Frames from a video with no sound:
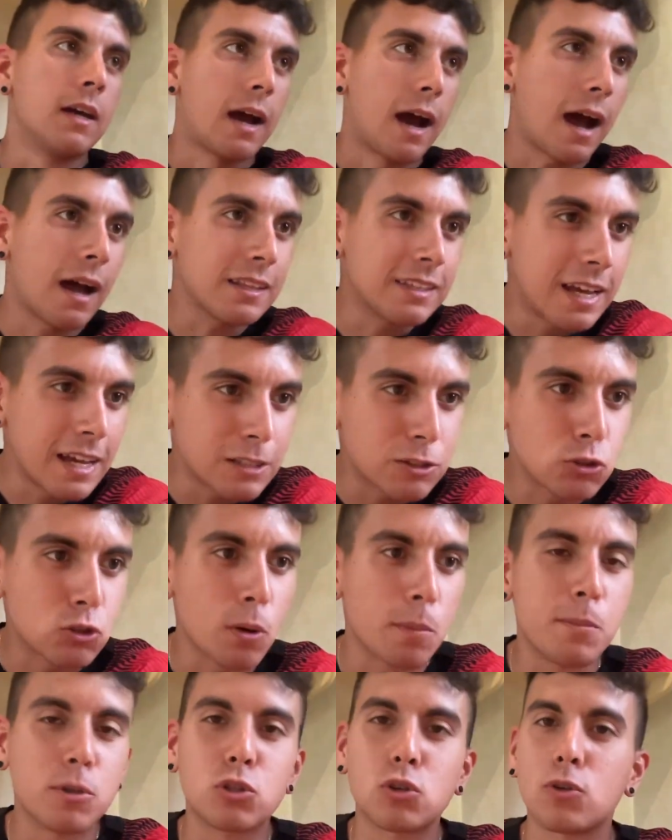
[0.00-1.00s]

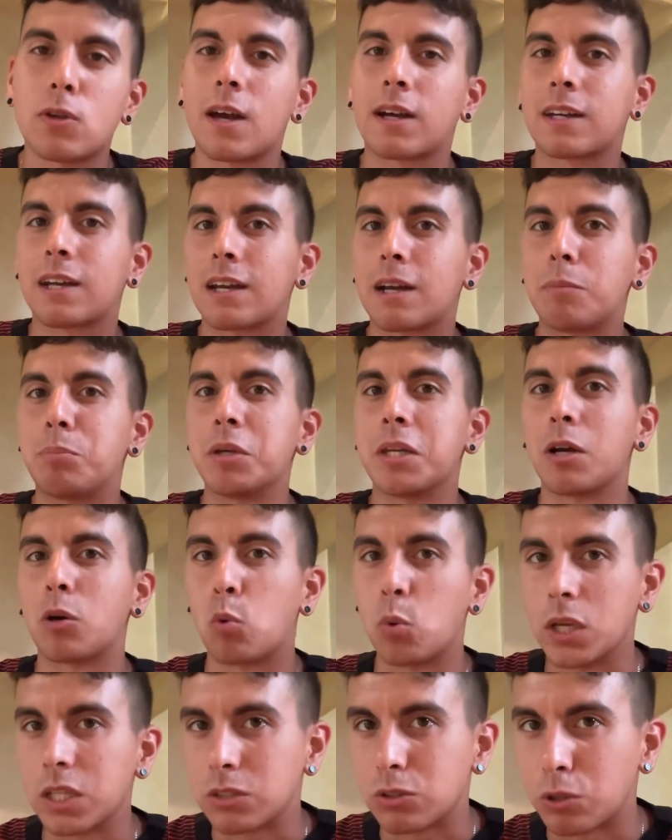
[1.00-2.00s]
Adesso bisogna anche capire
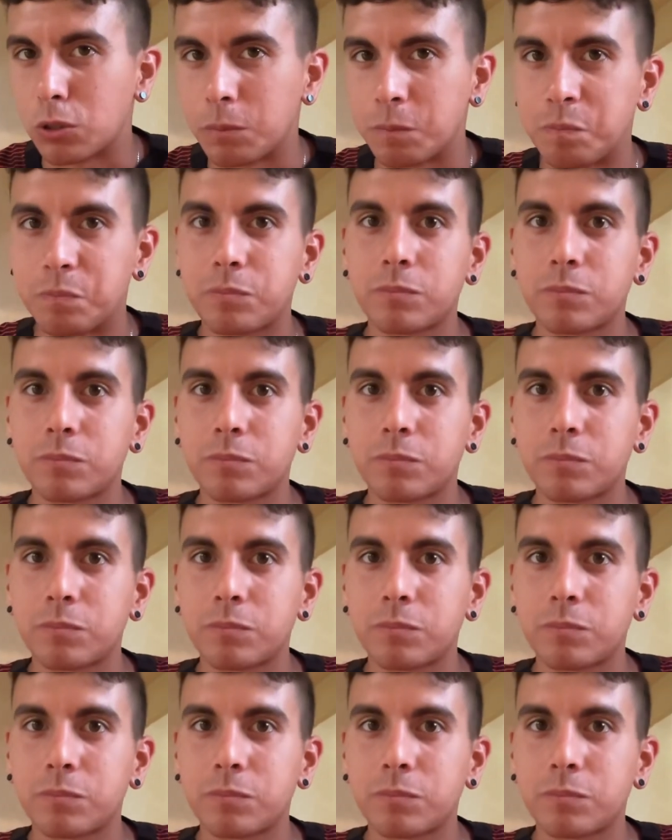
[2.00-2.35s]
questo.